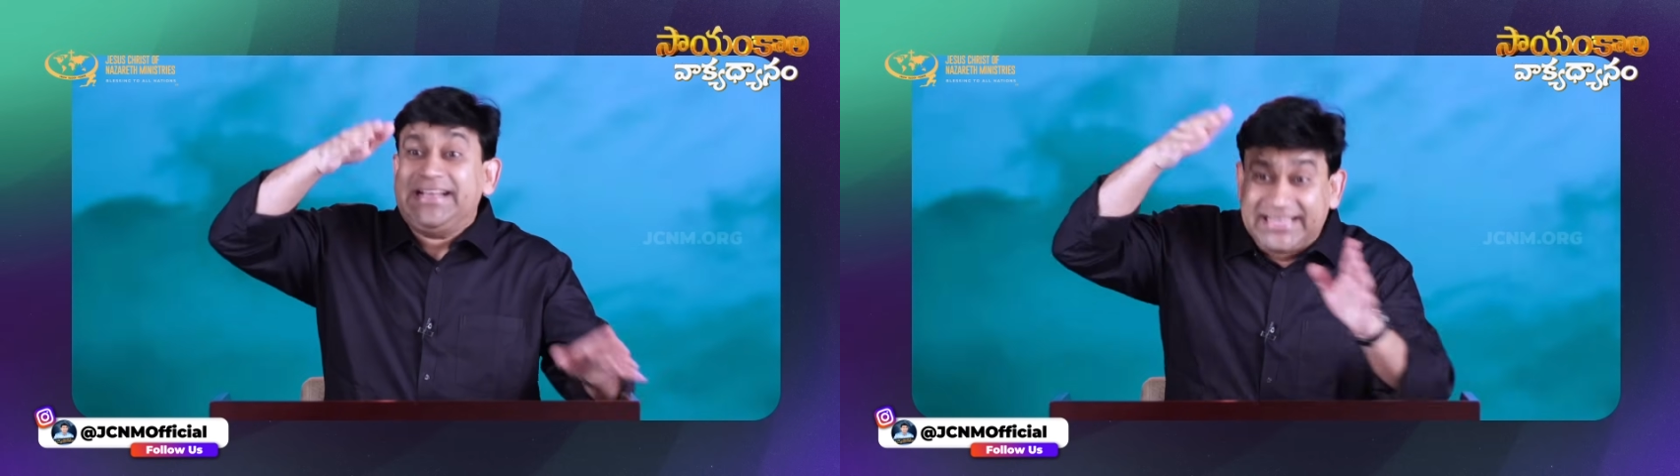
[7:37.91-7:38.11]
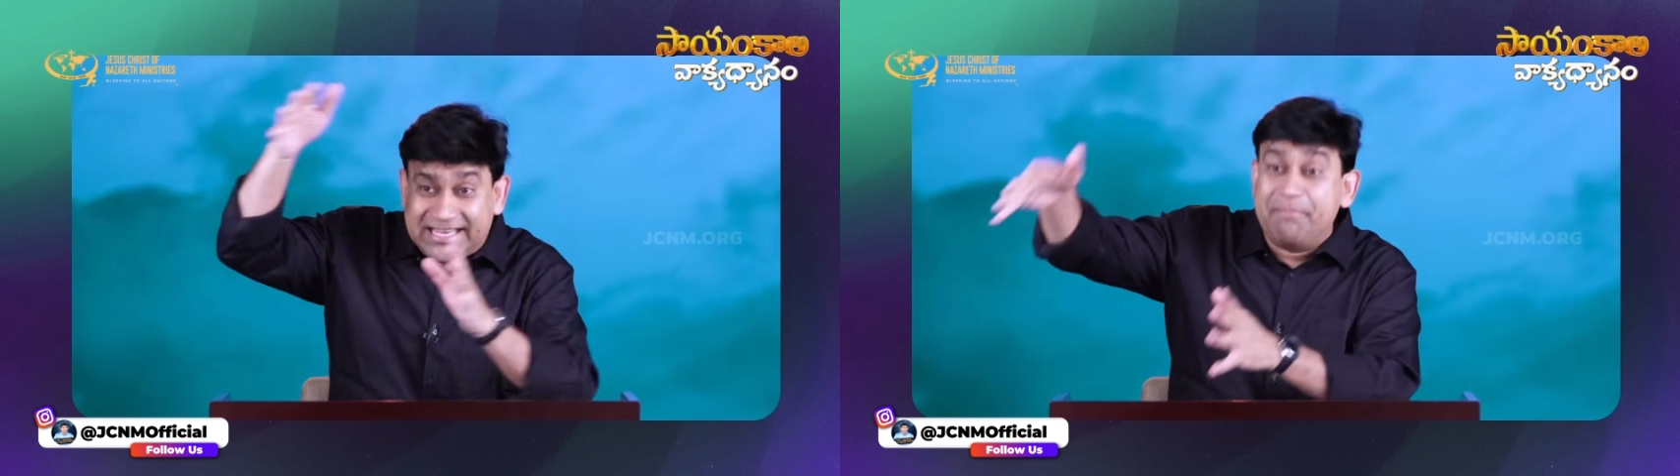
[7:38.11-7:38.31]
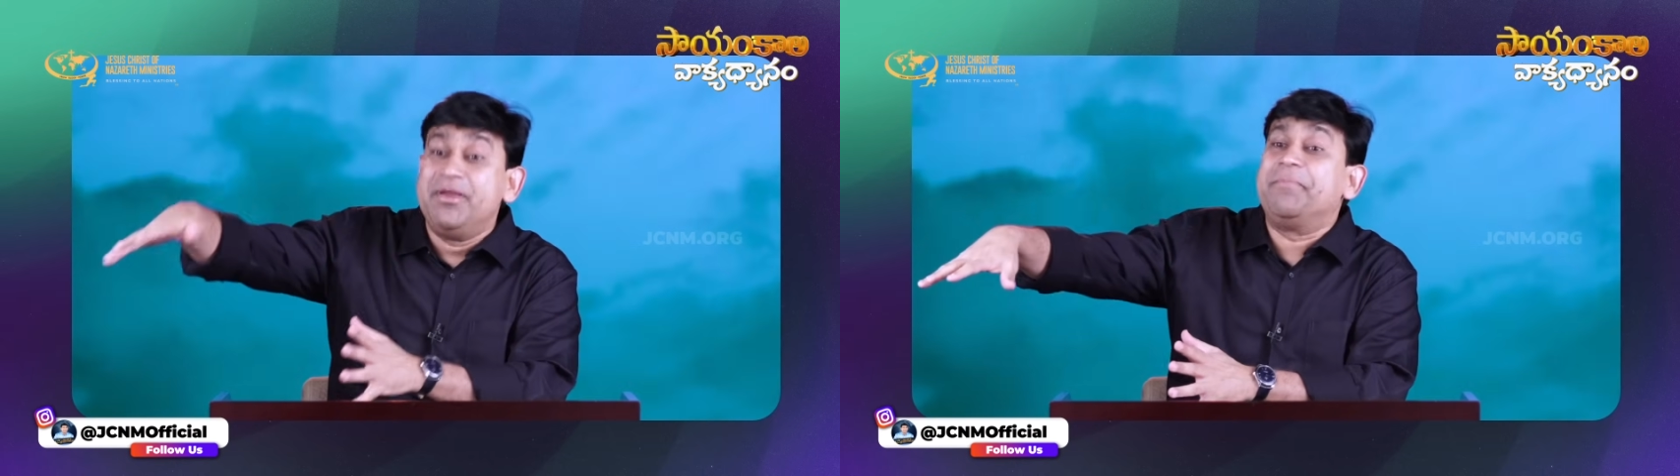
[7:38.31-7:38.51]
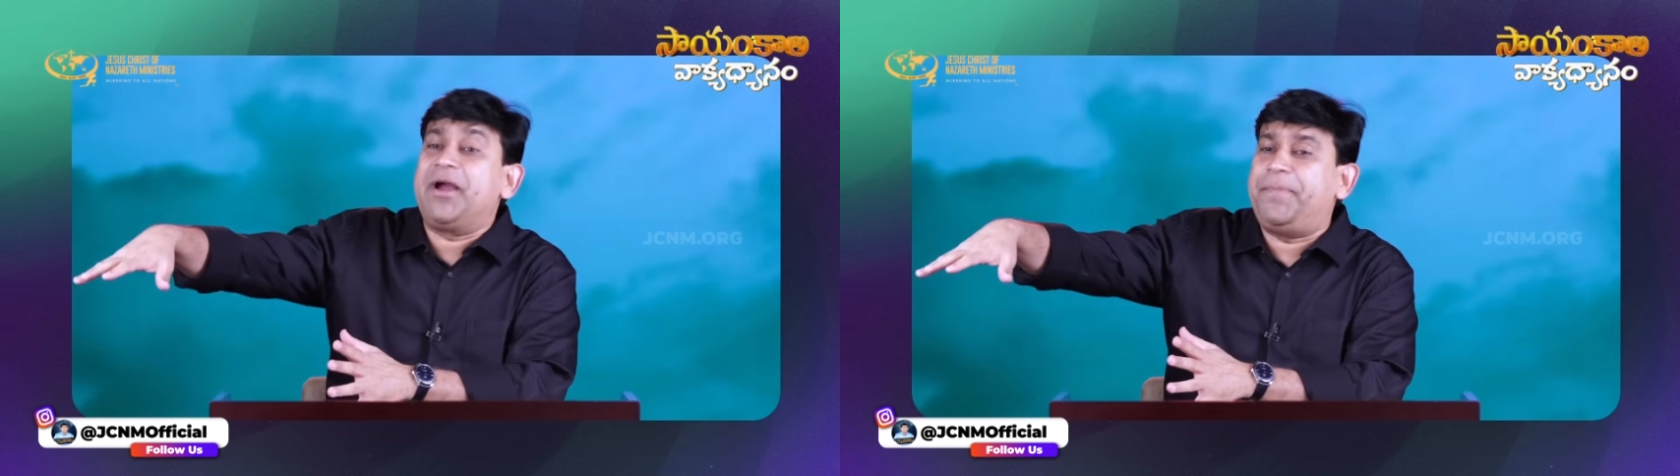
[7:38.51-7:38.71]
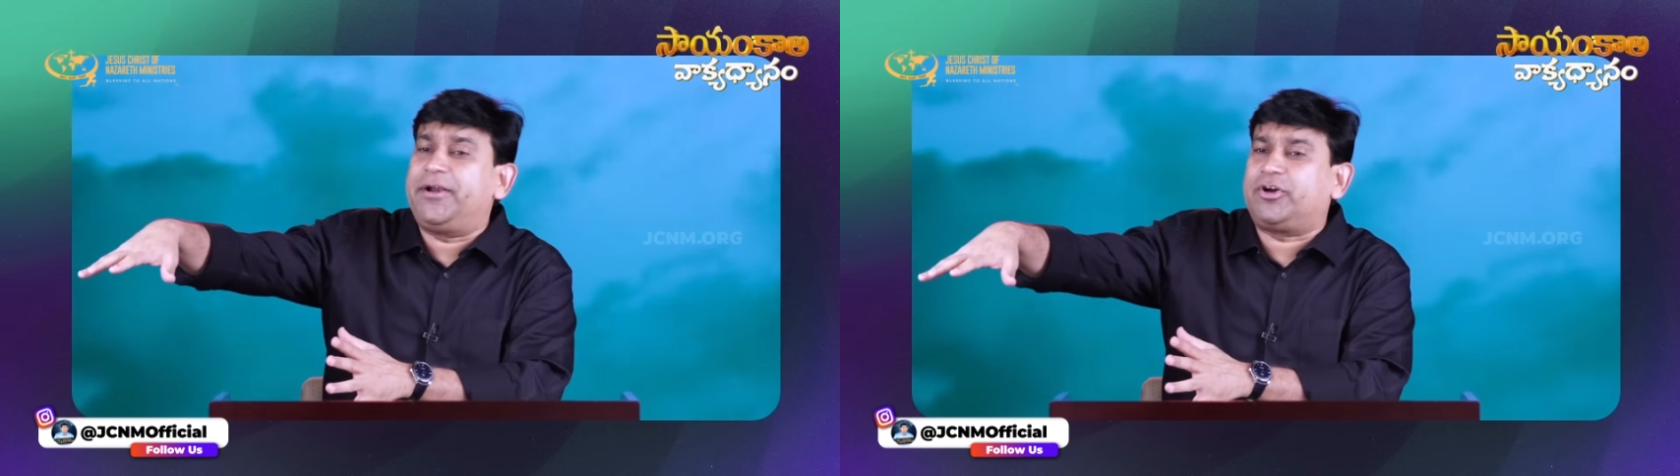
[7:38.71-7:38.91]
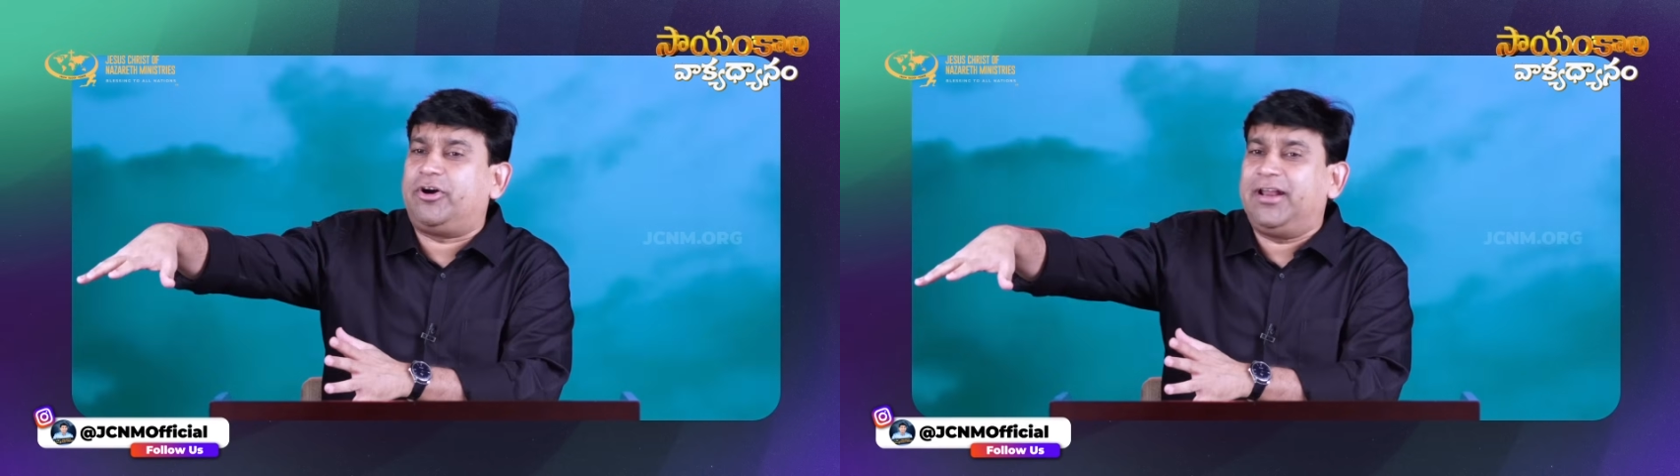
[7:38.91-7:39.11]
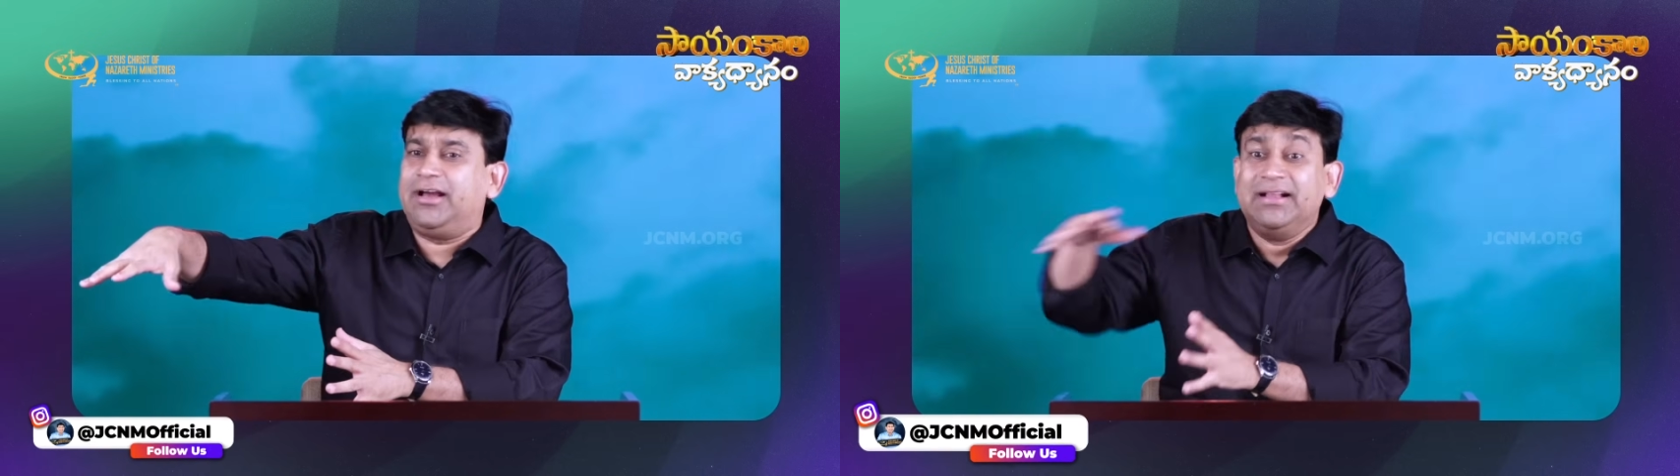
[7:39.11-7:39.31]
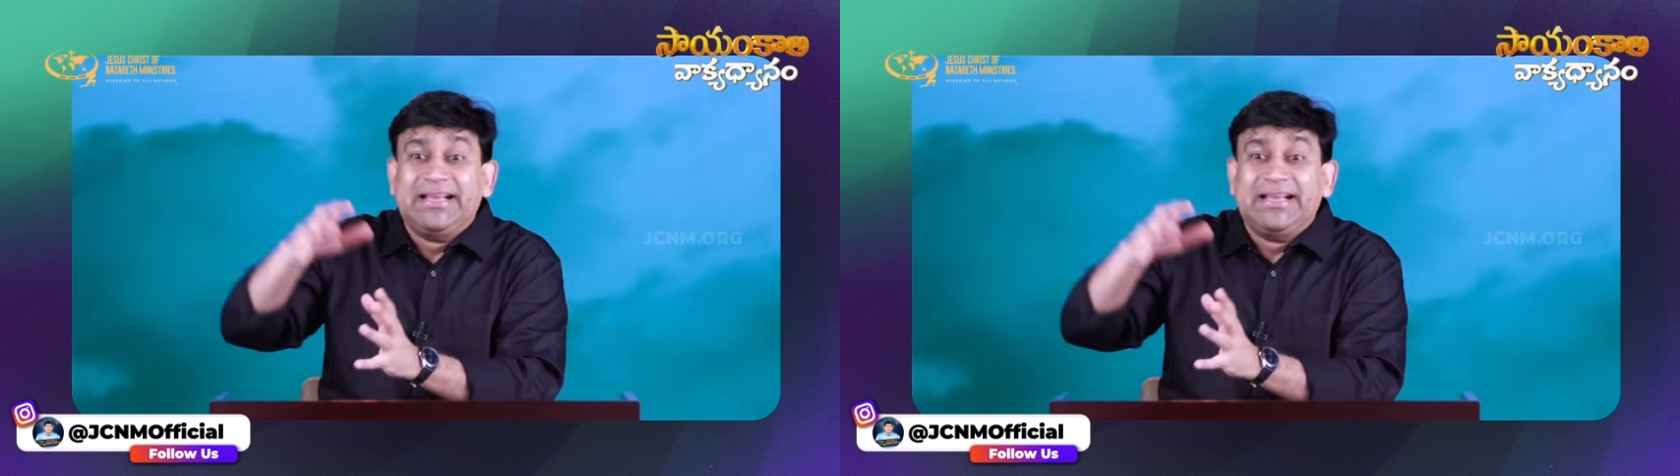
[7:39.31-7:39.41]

ఇది గమ్యంగా పెట్టుకోవాలా